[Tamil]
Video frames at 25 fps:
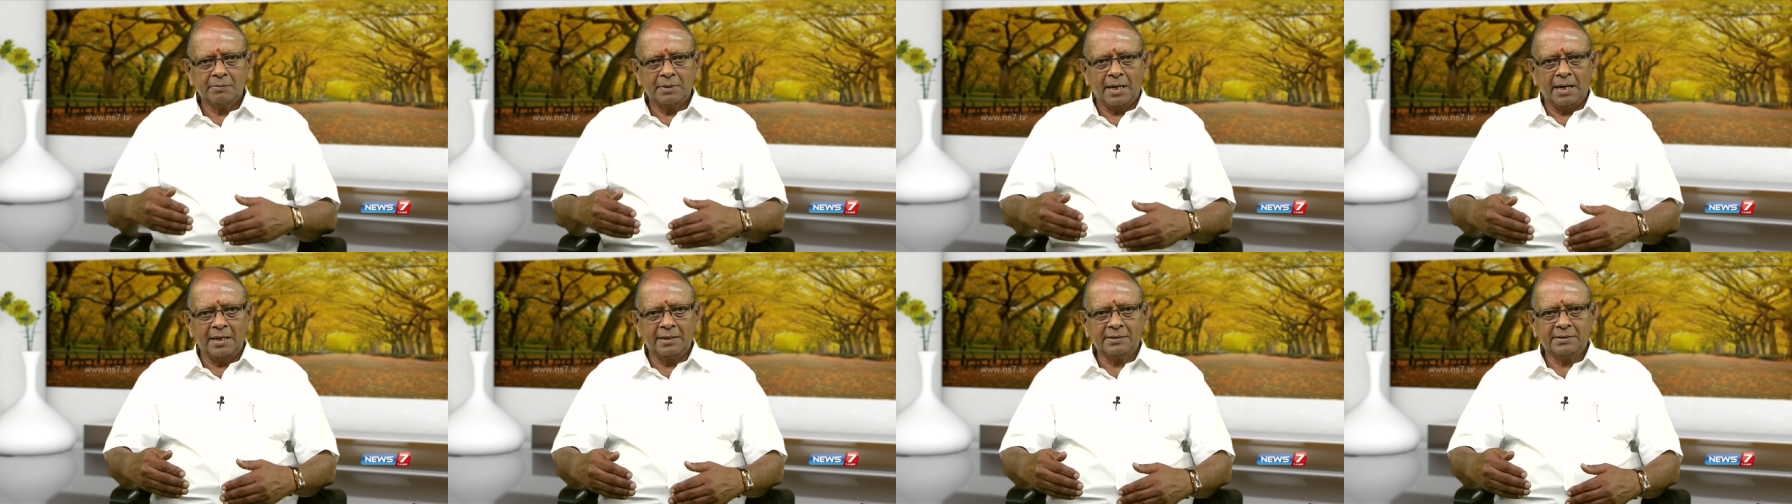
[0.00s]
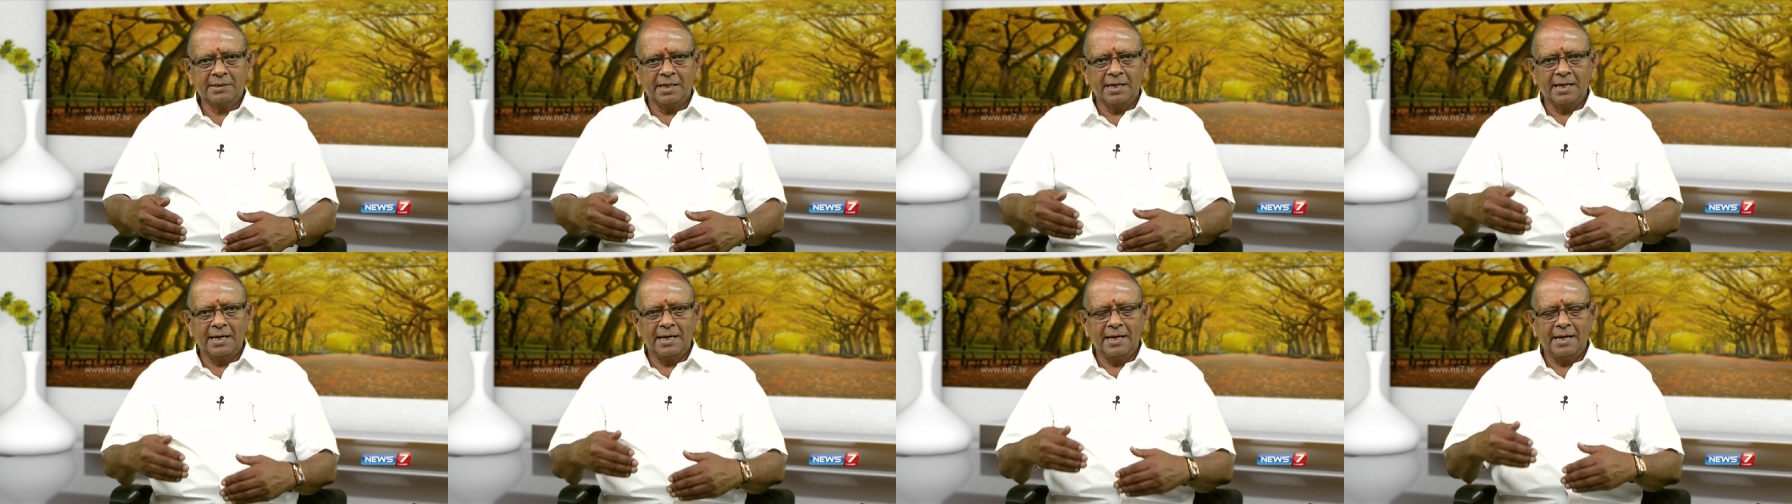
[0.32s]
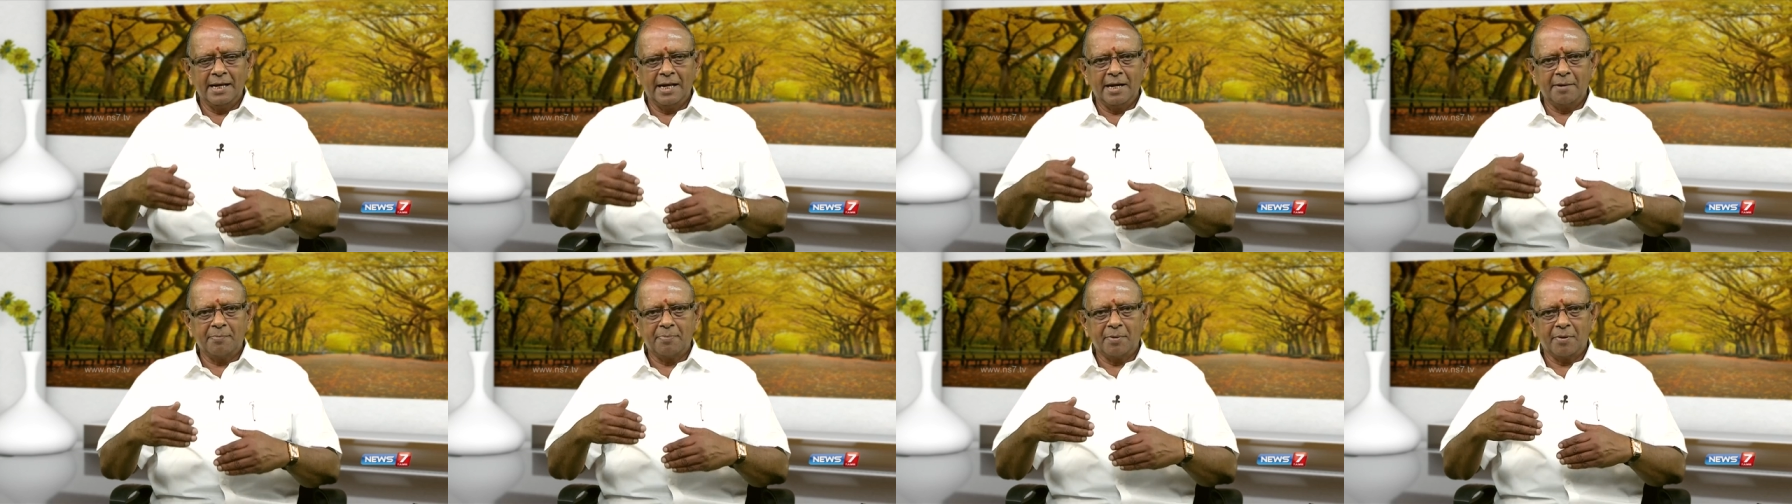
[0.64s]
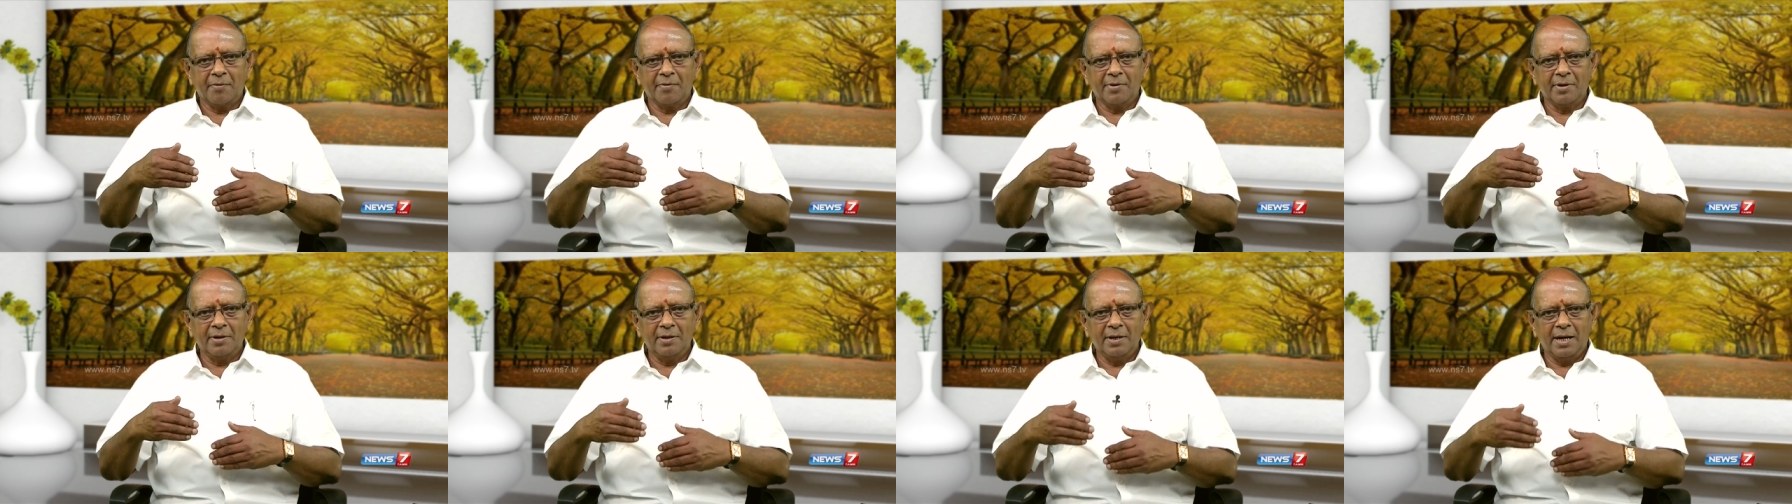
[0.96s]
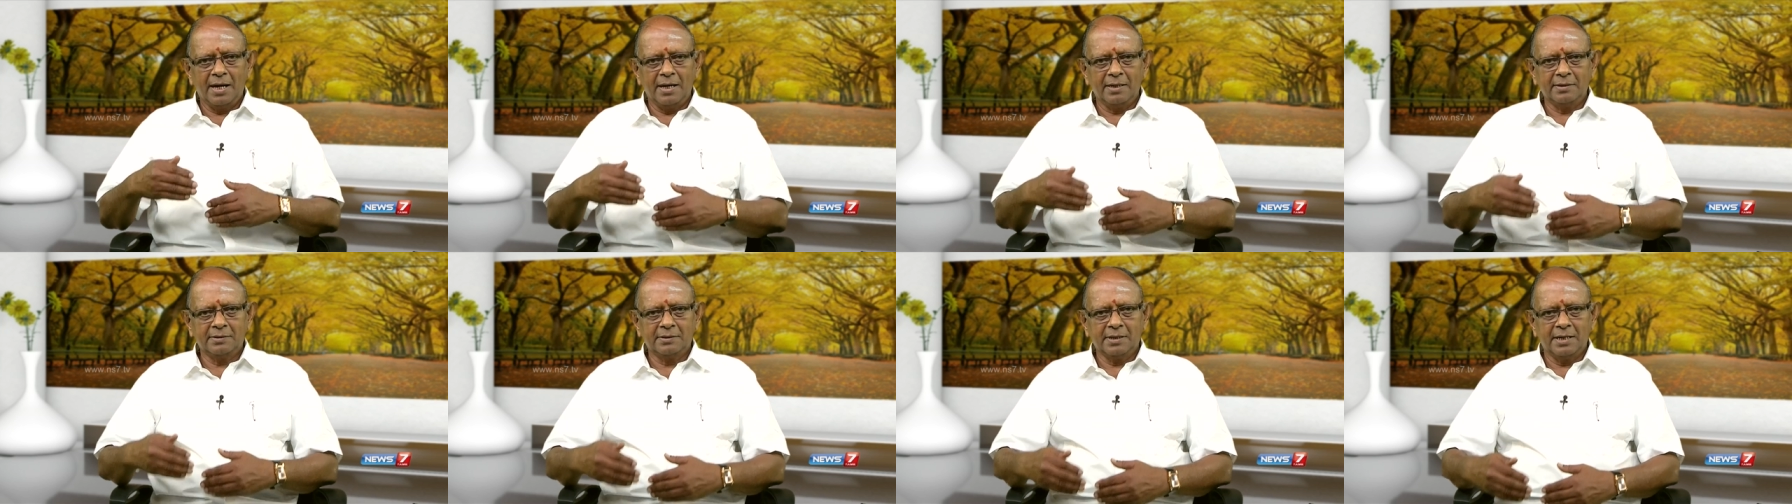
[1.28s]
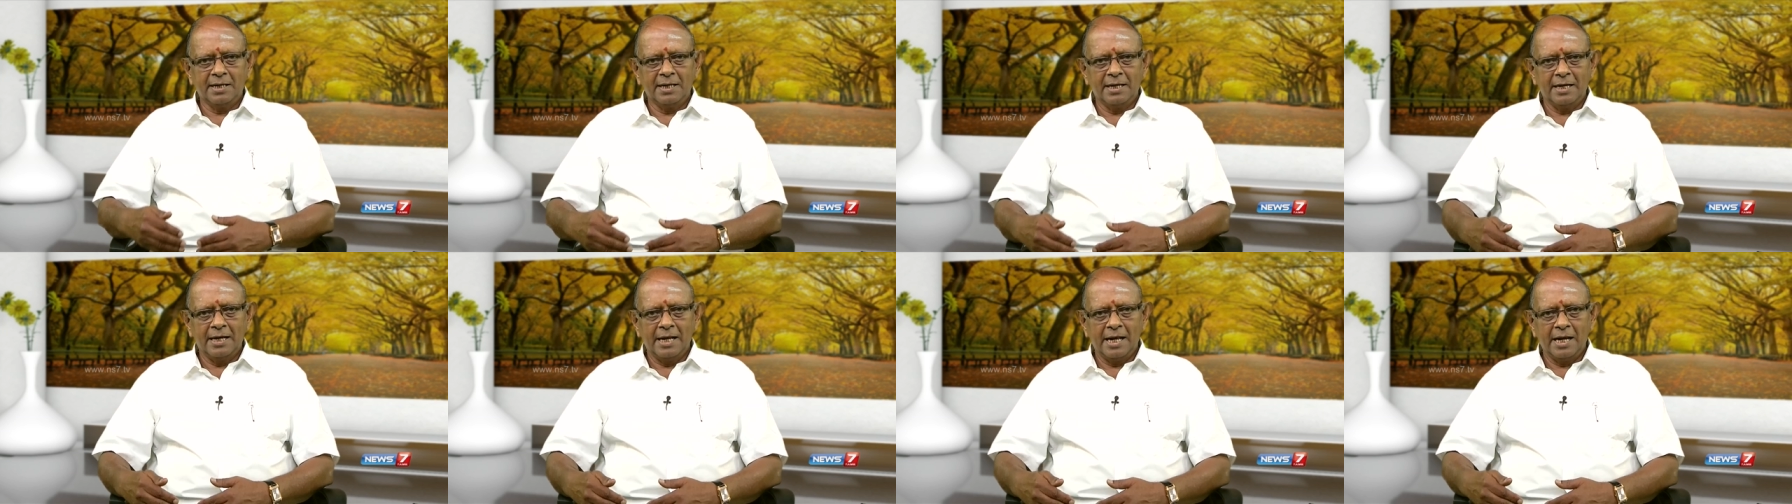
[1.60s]
அடுத்த நிலையில் இருப்பவர்கள் அடுத்த
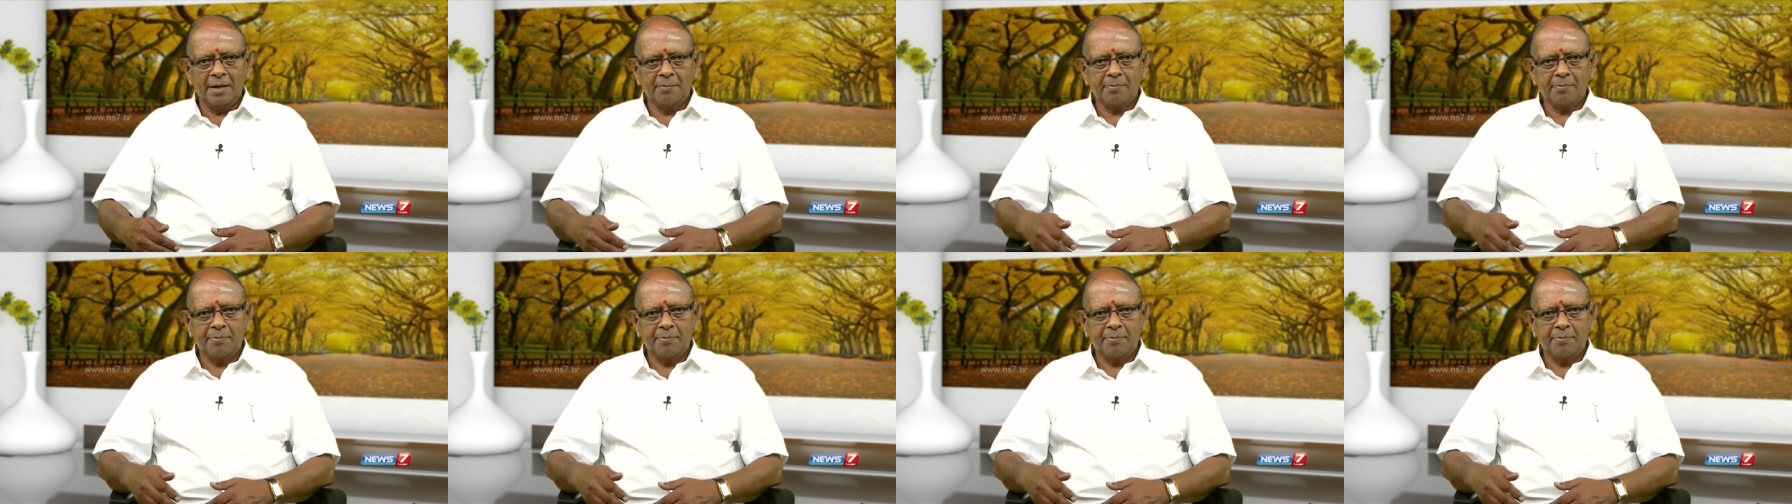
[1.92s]
நிலையில்